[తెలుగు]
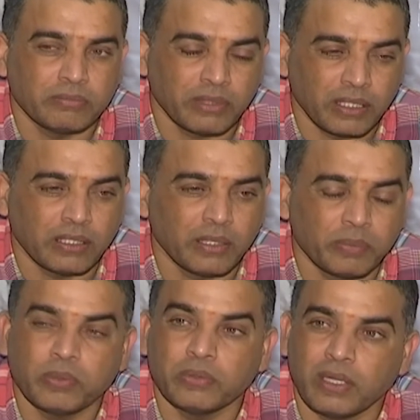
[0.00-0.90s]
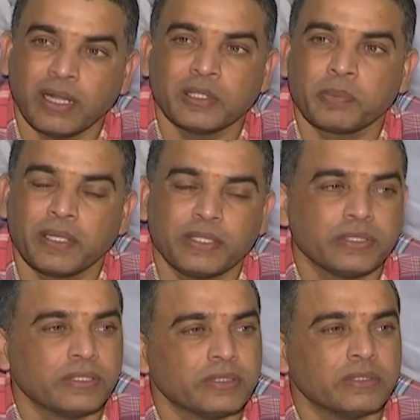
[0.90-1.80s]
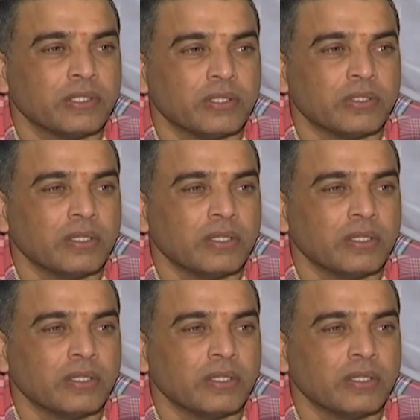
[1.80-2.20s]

మన అప్పుడు ఆంధ్రప్రదేశ్లో